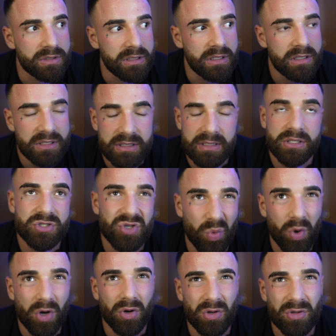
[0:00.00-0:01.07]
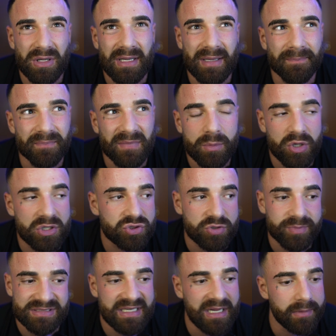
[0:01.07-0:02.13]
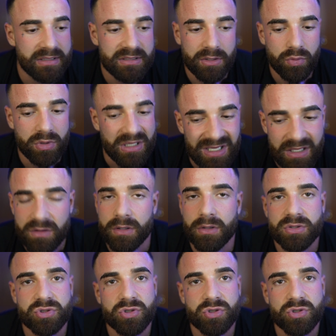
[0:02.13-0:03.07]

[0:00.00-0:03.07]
Y, y es lo bueno, ¿no? De, porque esto es básicamente un inicio,